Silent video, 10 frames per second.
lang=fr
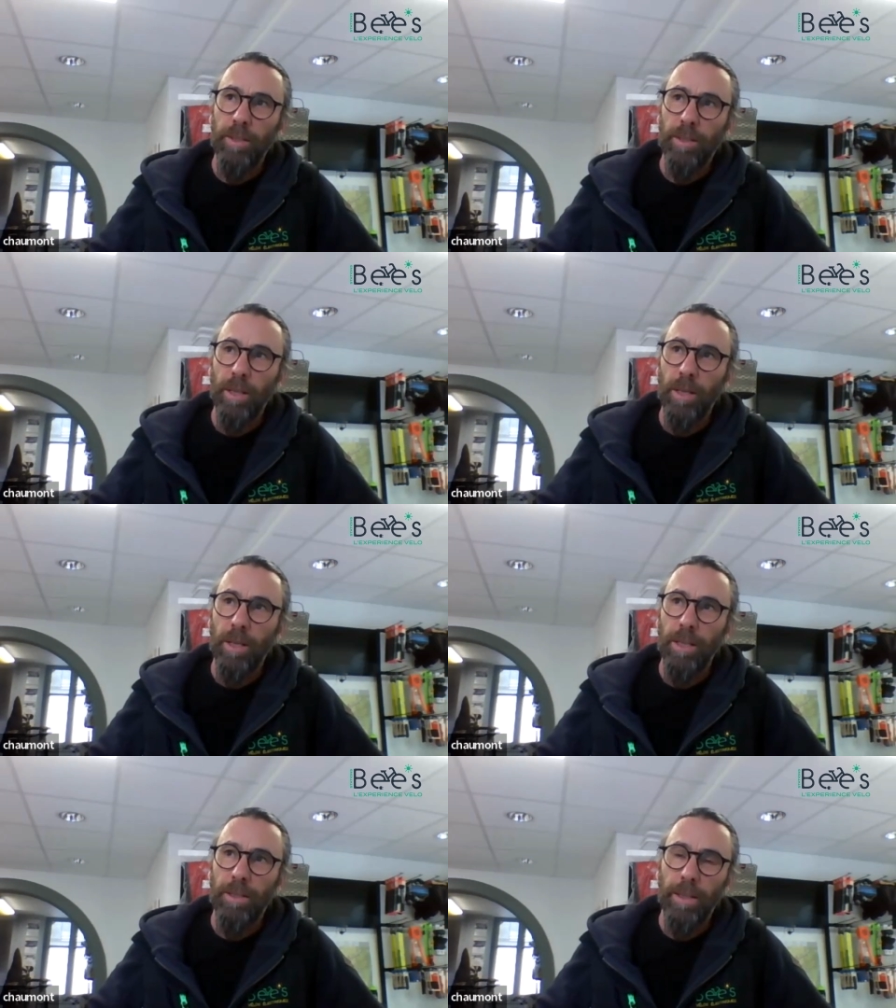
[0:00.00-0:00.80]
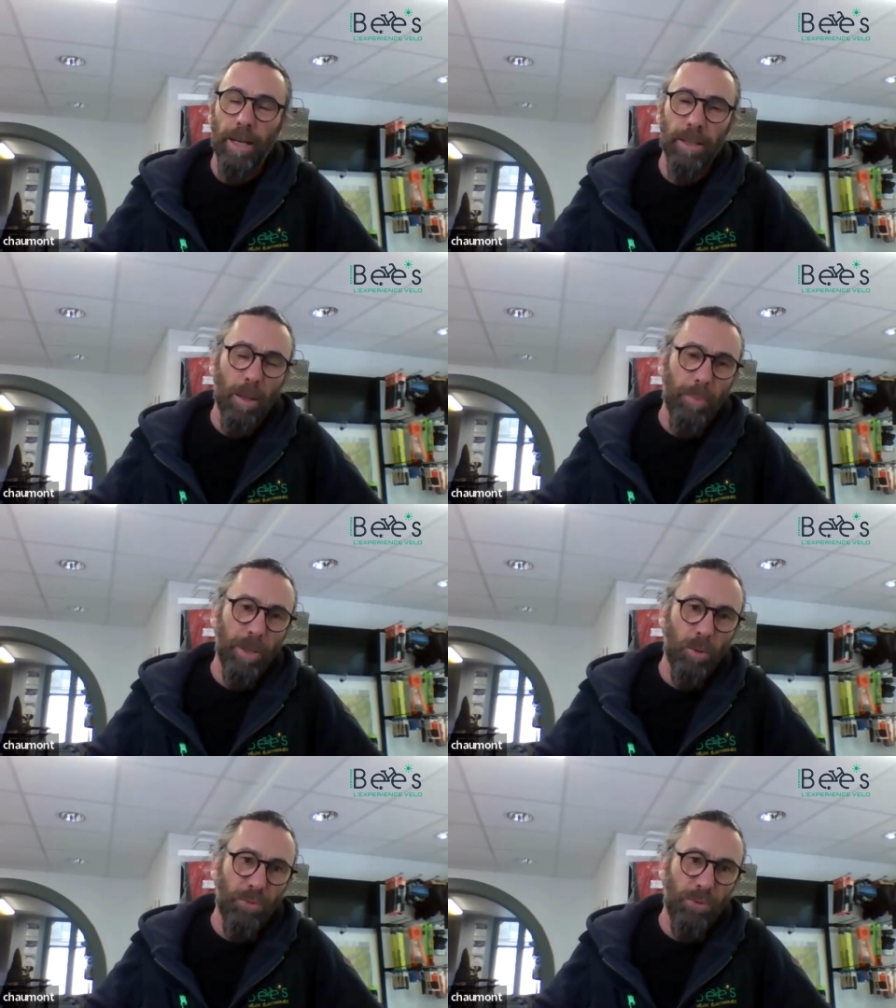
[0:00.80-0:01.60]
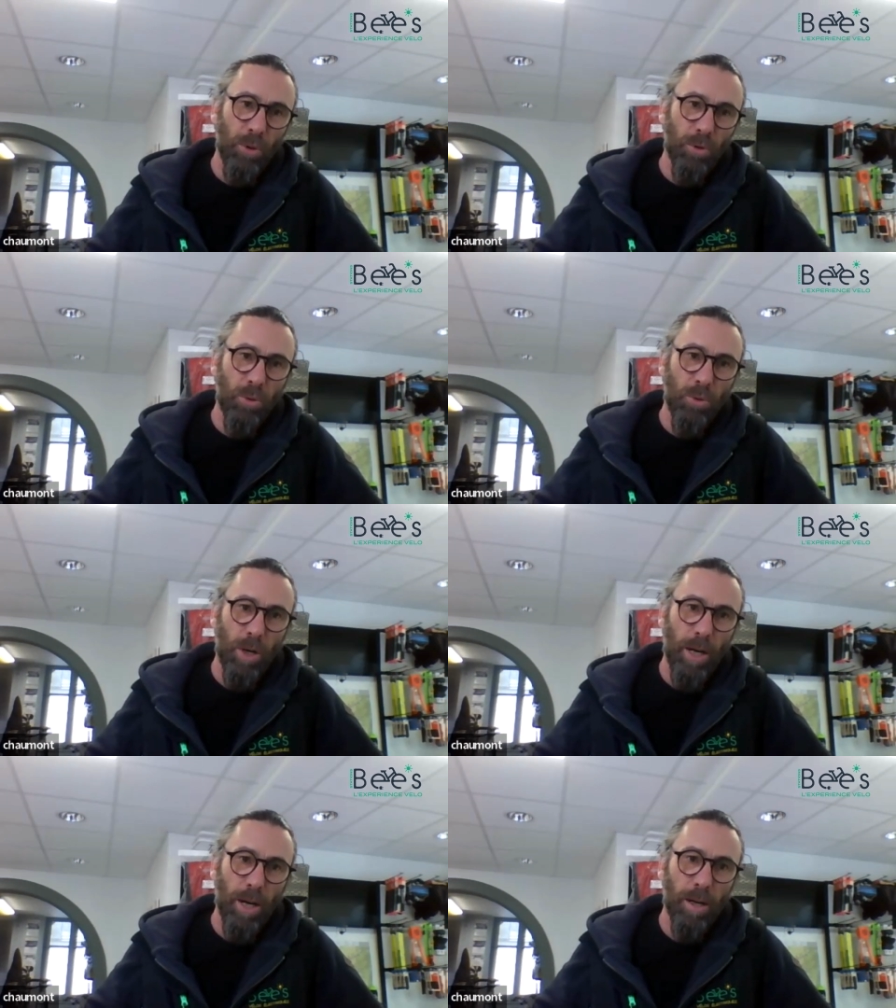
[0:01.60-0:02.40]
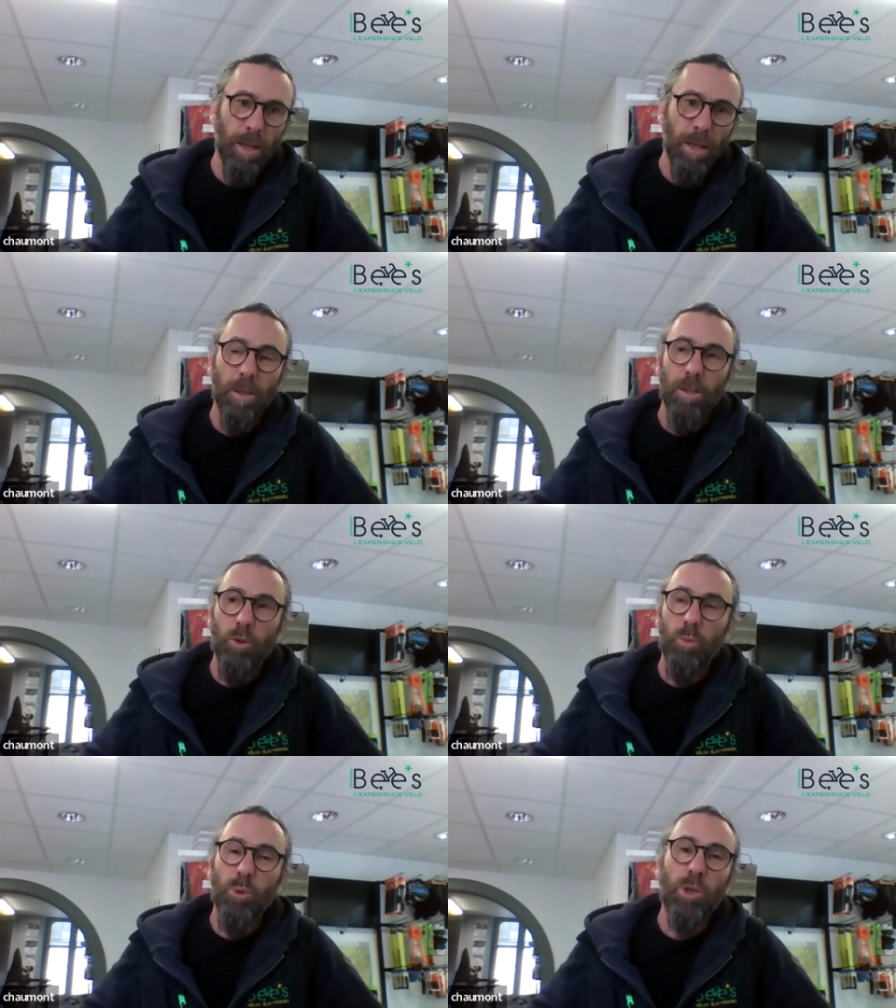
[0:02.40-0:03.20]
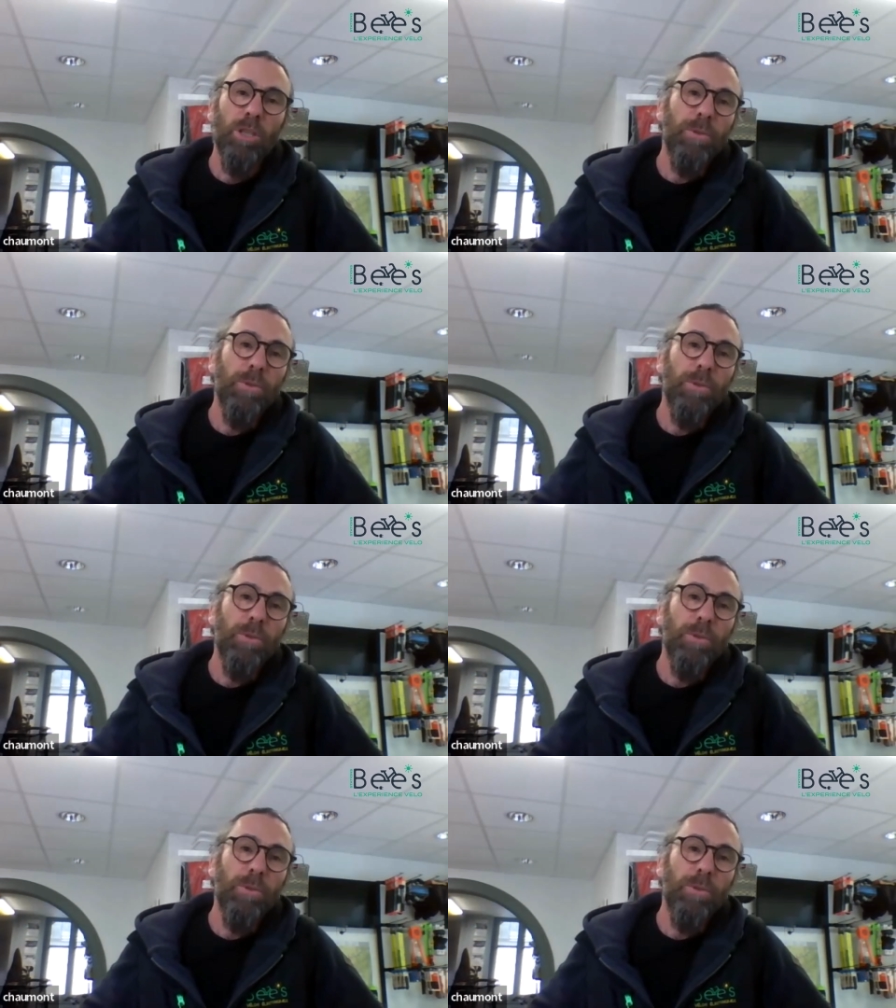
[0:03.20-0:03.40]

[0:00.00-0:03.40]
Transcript: c'est l'itinéraire qui s'appelle Confluence de Loire, c'est une boucle qui